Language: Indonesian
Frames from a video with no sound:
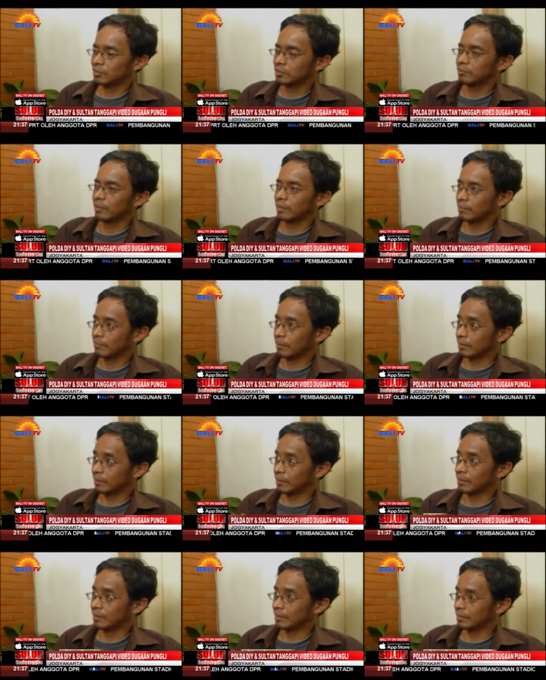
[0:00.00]
itu sebagai
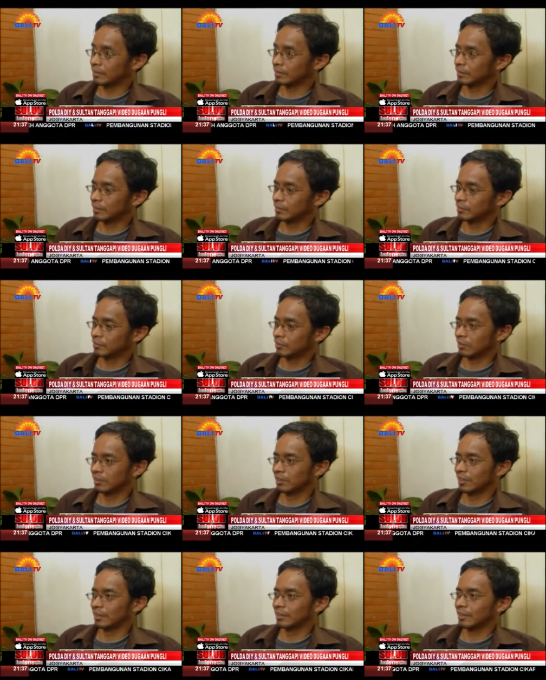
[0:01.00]
bagian dari
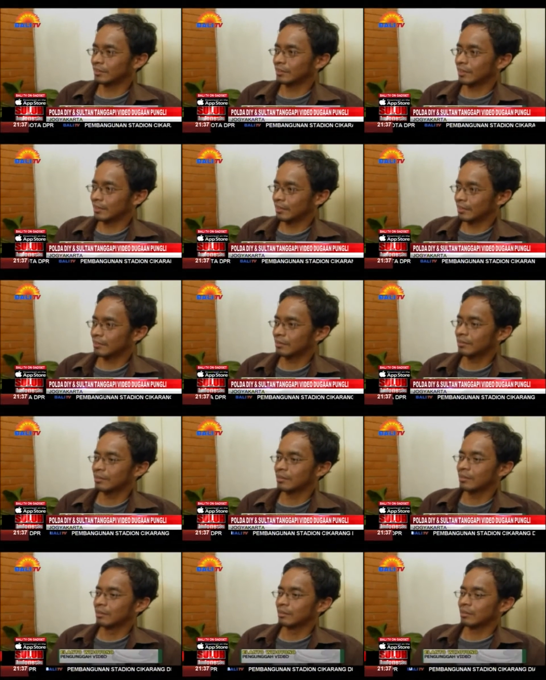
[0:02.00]
solidaritas saya
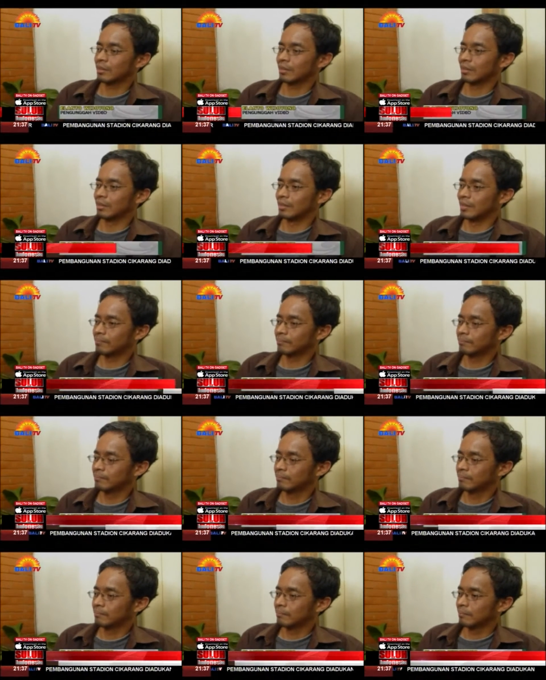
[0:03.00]
terhadap
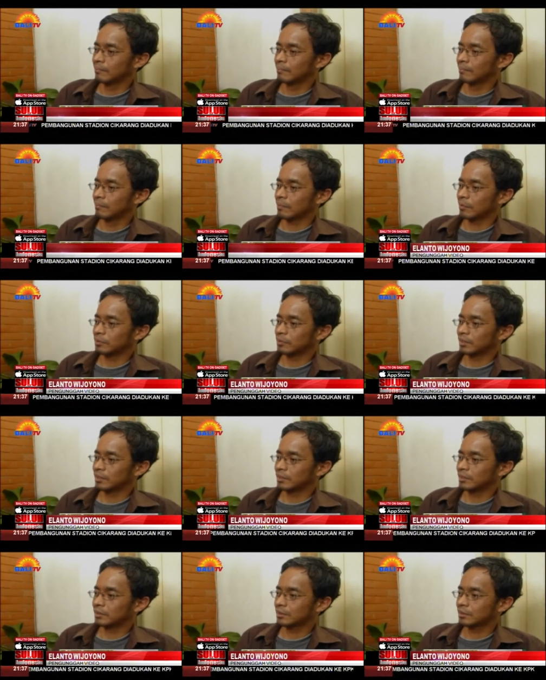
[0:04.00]

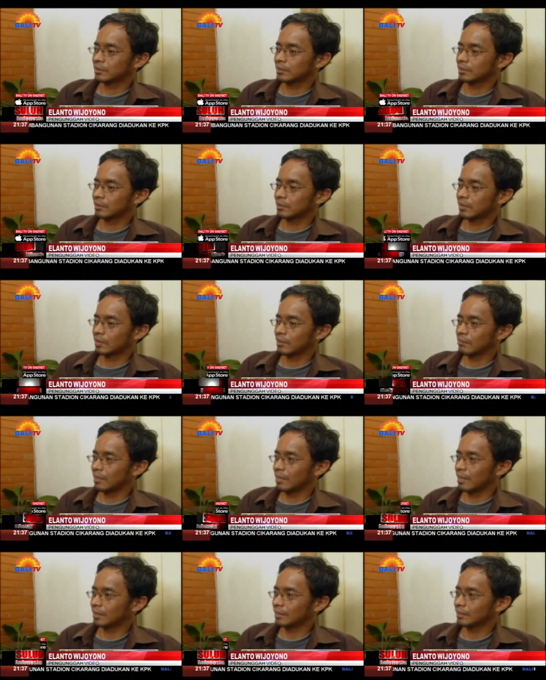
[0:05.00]
proses
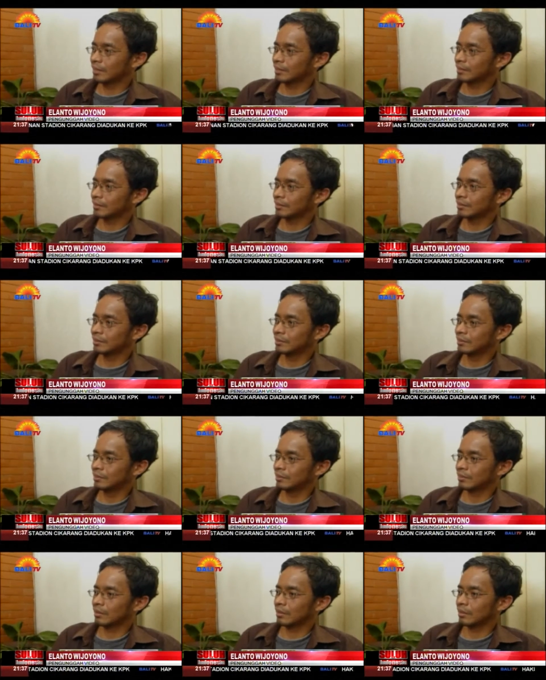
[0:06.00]
kriminalisasi
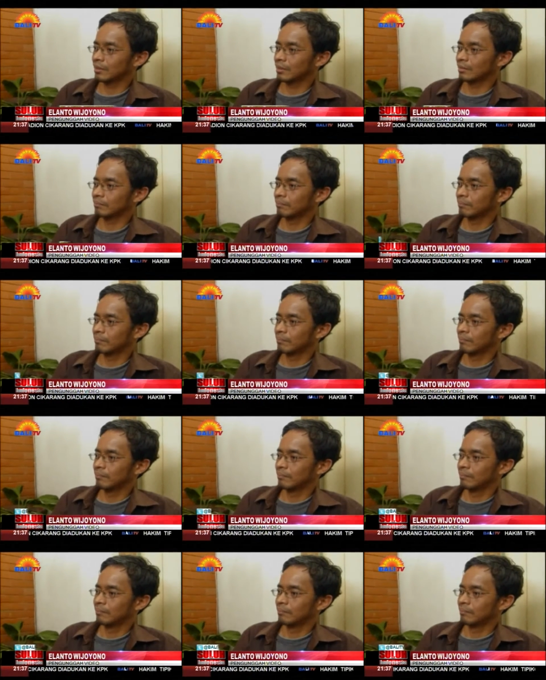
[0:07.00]
terhadap
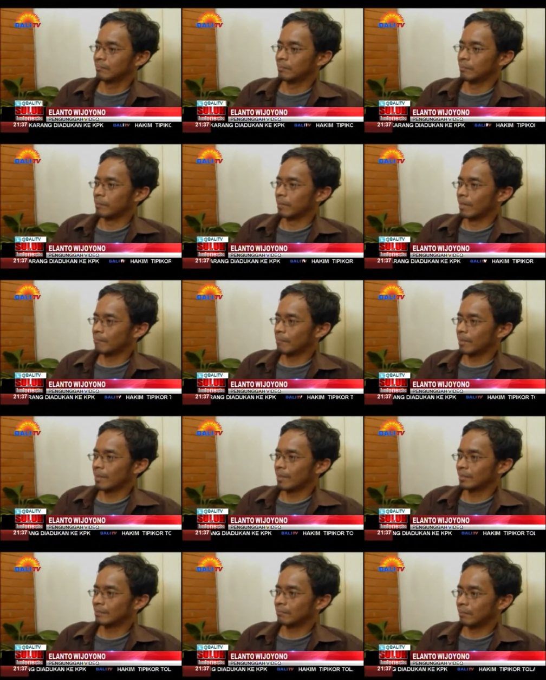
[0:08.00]
beberapa
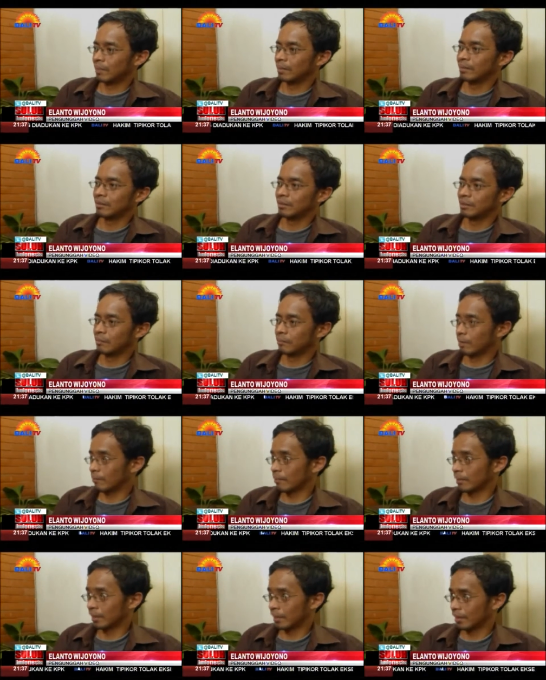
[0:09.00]
teman di
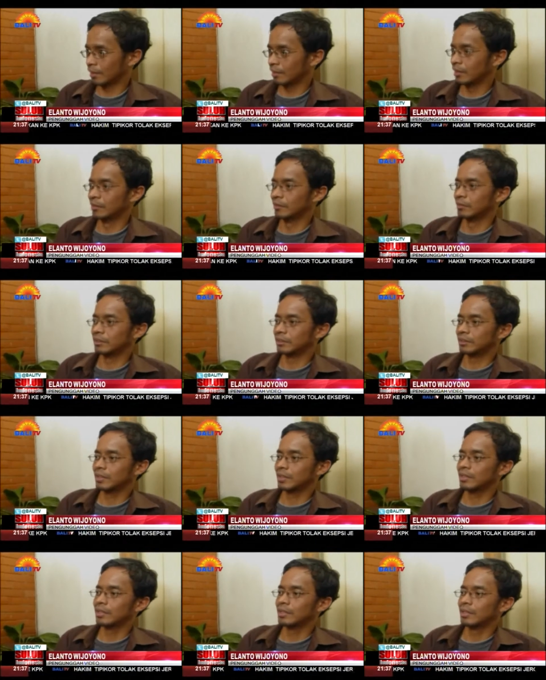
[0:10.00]
beberapa daerah di
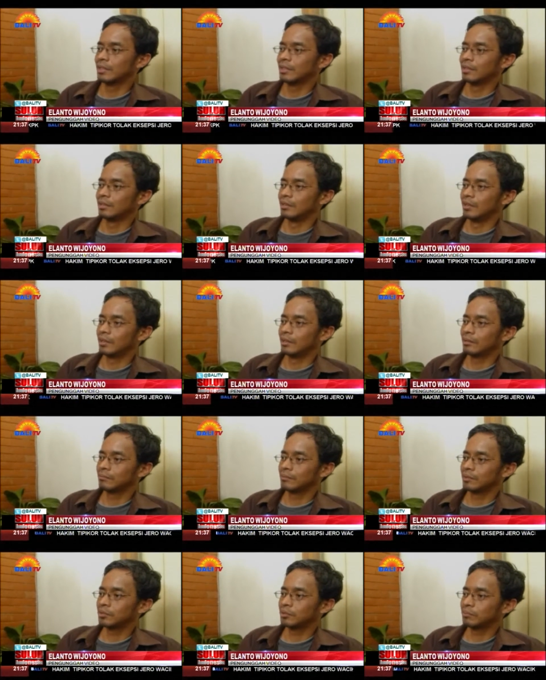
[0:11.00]
Indonesia yang
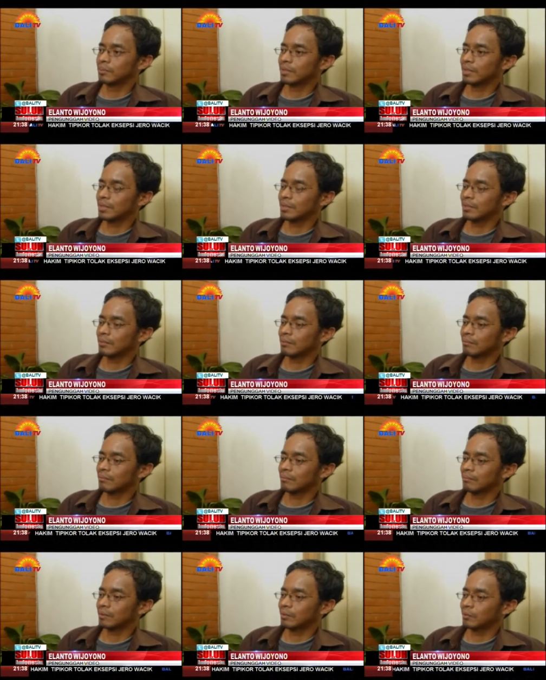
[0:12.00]
mencoba
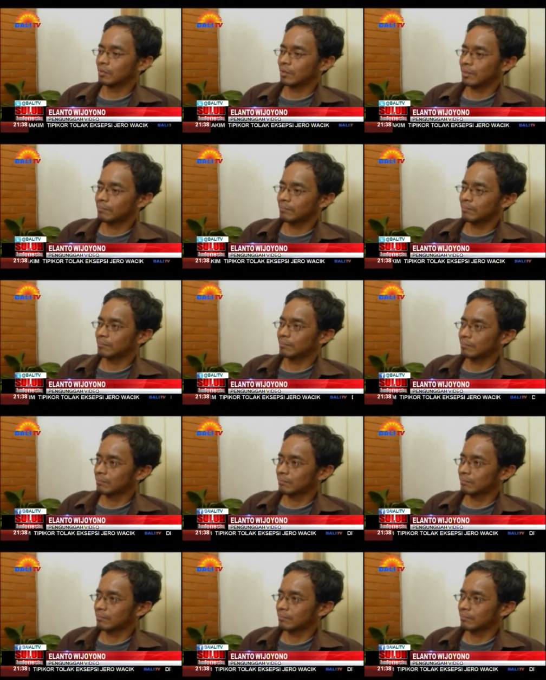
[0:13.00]
mengungkap eh,